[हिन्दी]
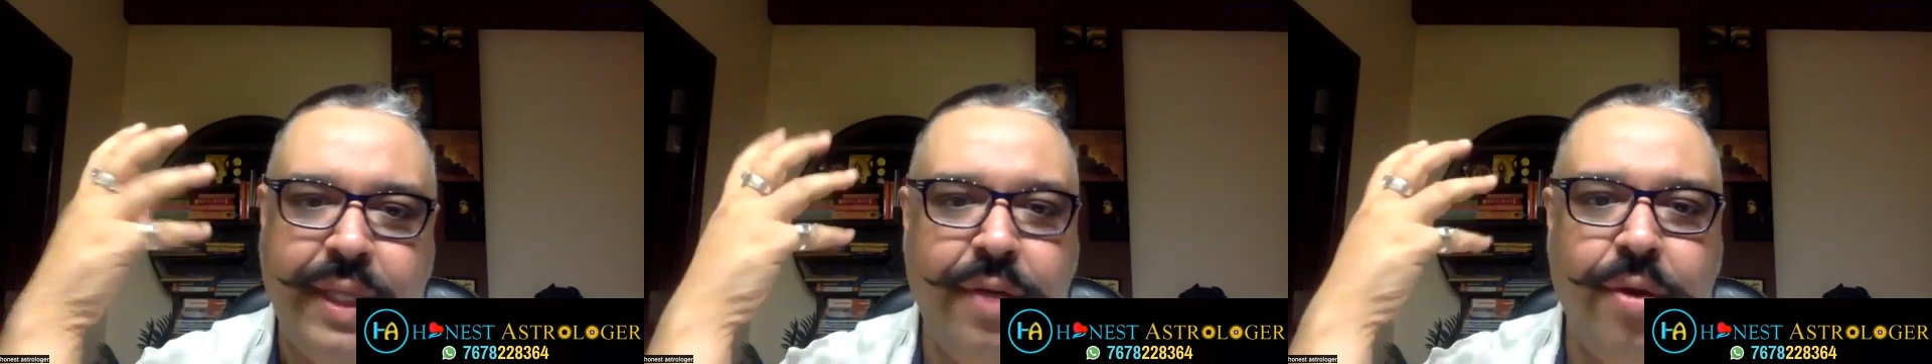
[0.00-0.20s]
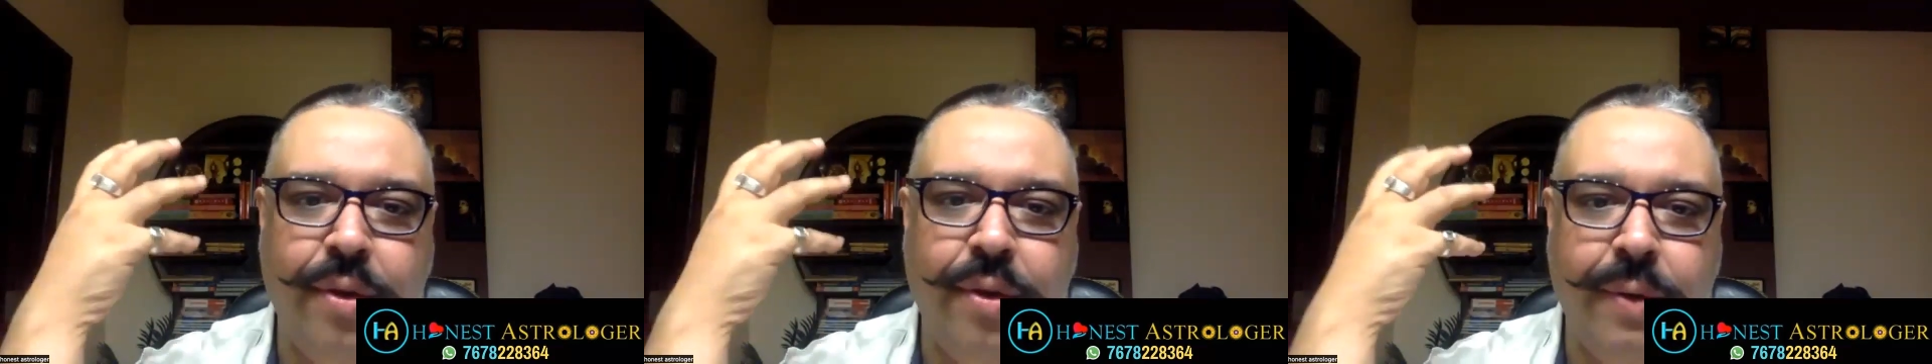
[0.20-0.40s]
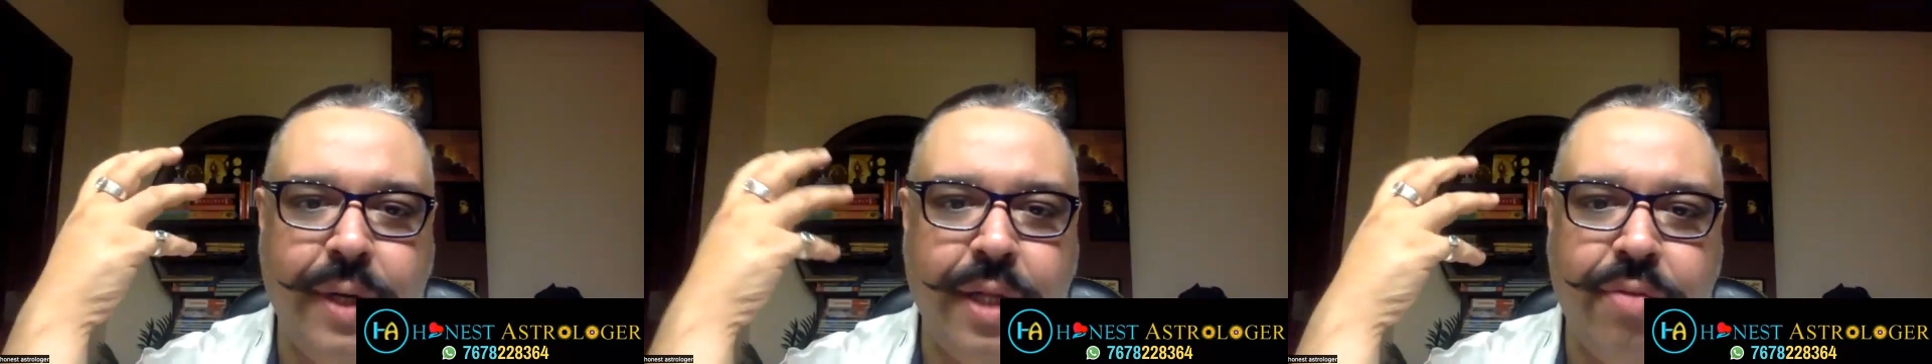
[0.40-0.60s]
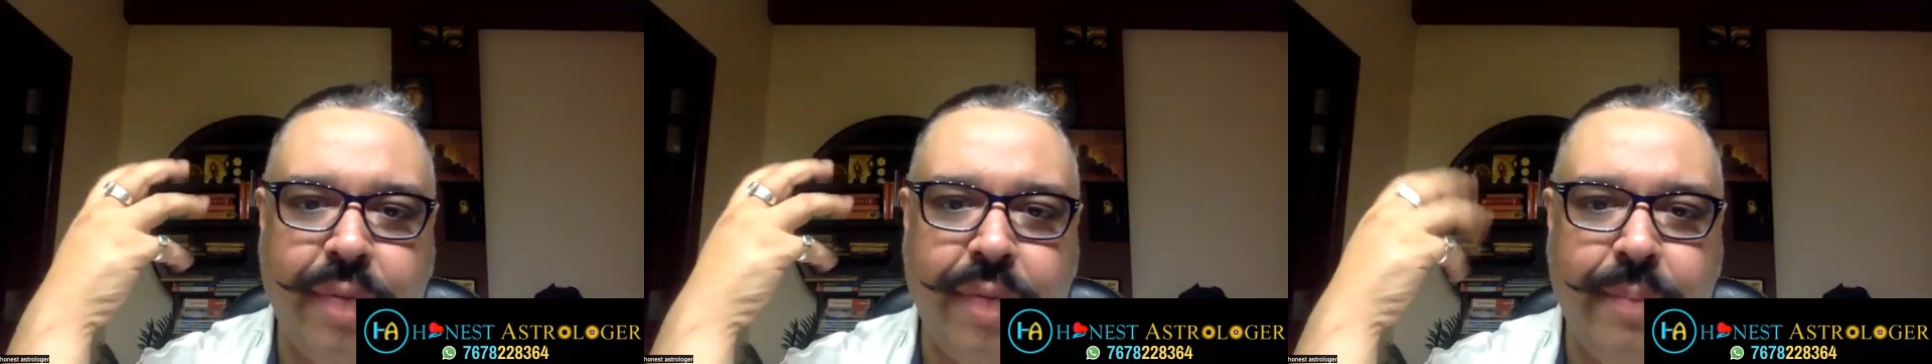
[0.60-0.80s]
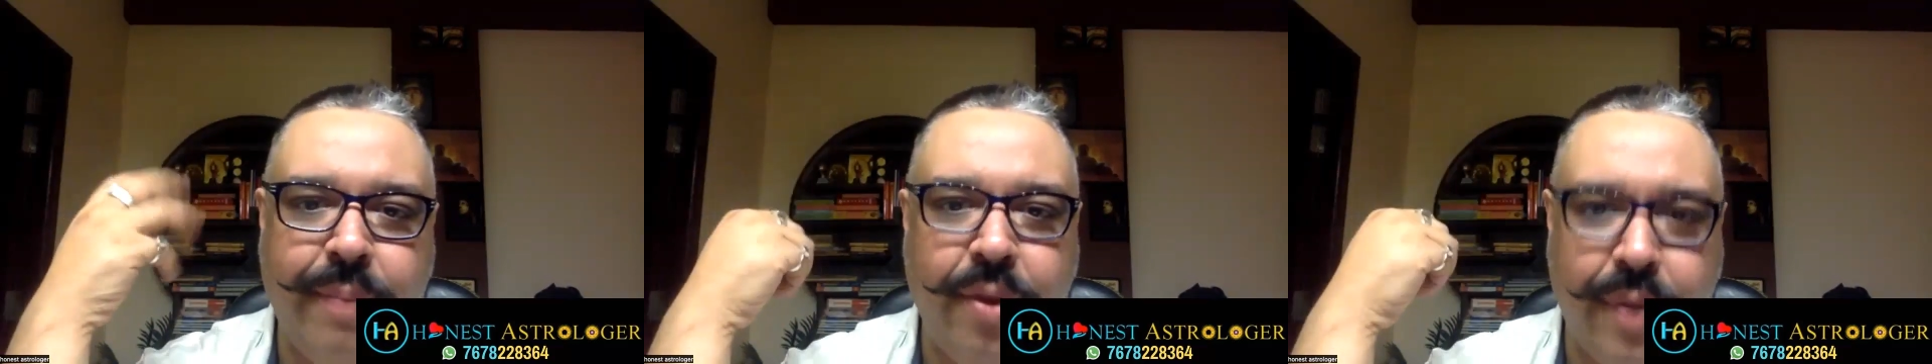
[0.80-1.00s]
तीनों लोग के
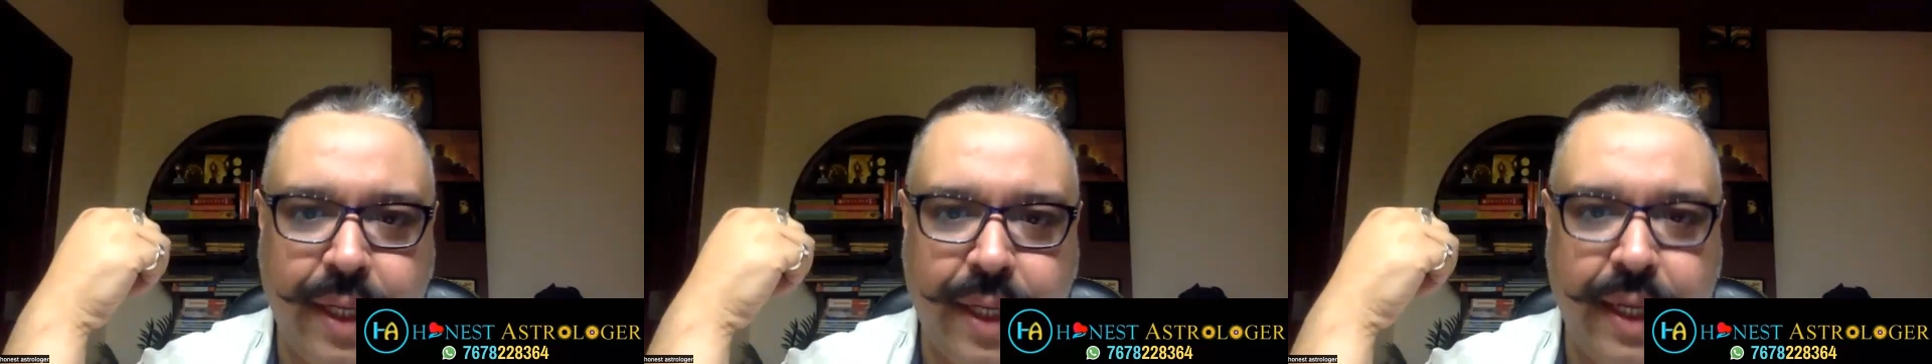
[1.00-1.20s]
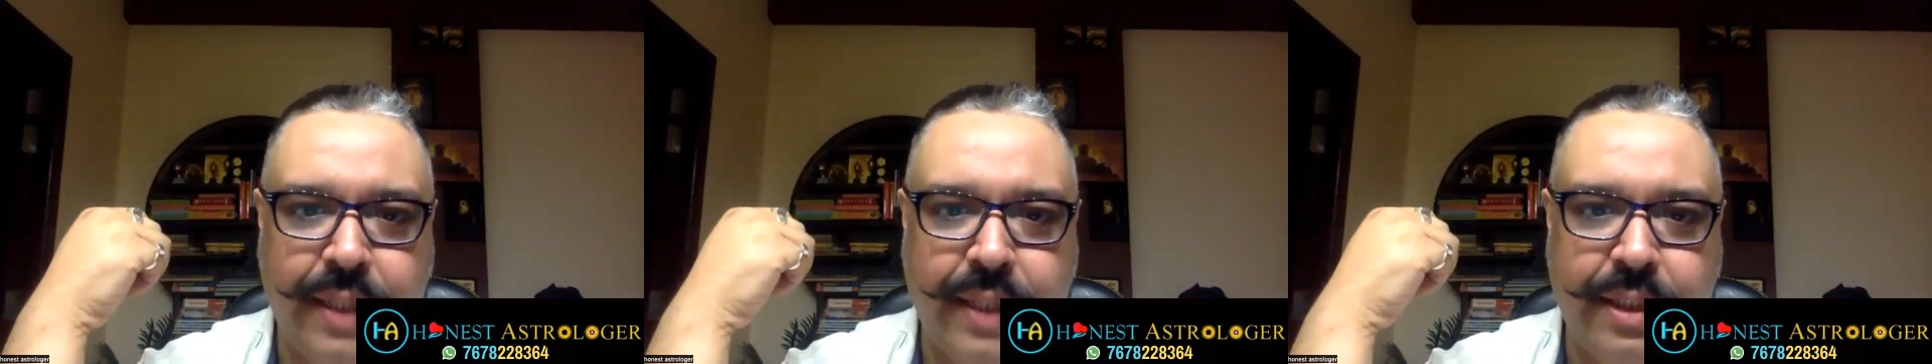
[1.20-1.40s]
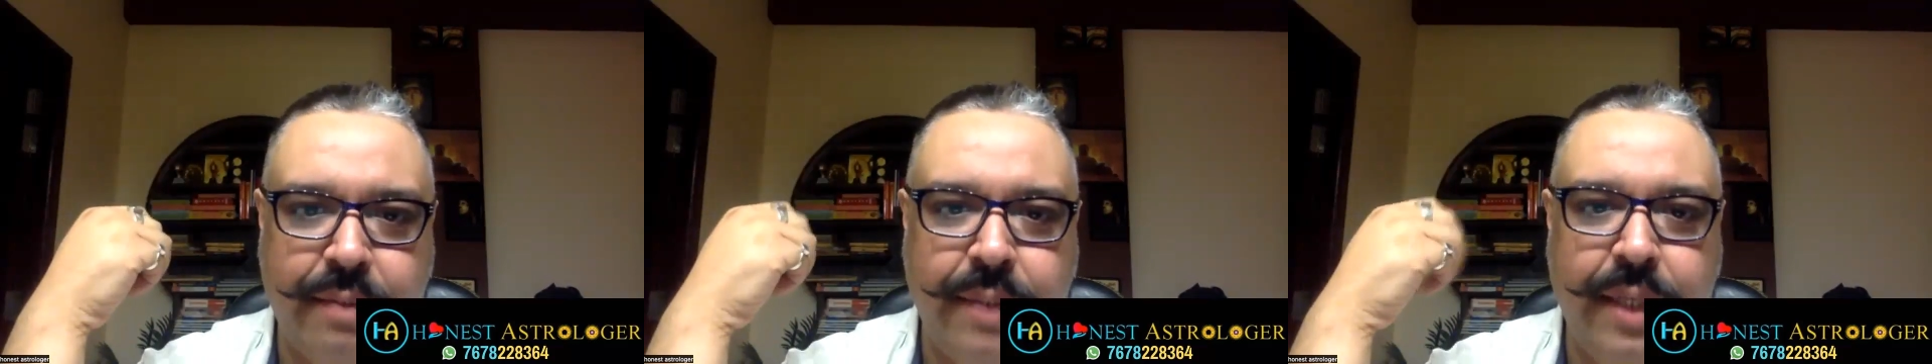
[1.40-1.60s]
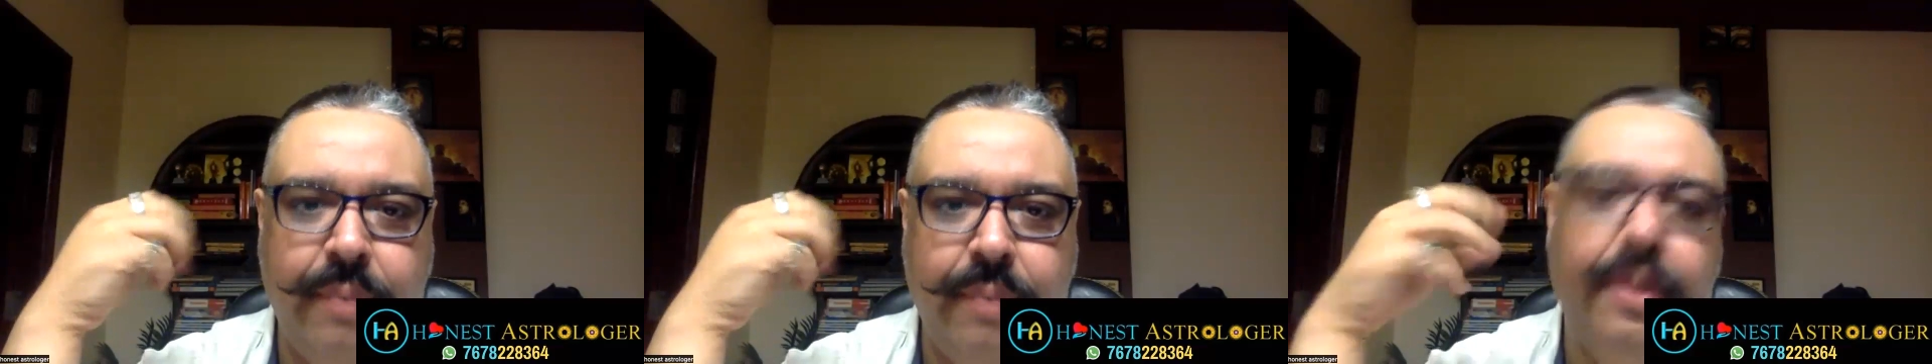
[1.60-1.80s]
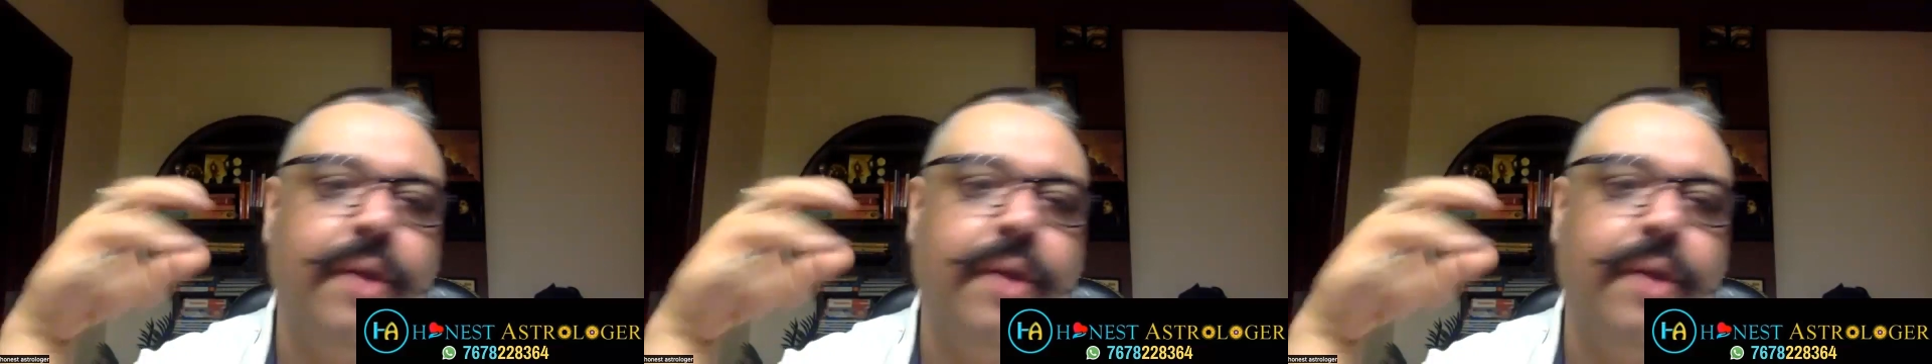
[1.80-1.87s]
स्वामी हो गए राजा बलि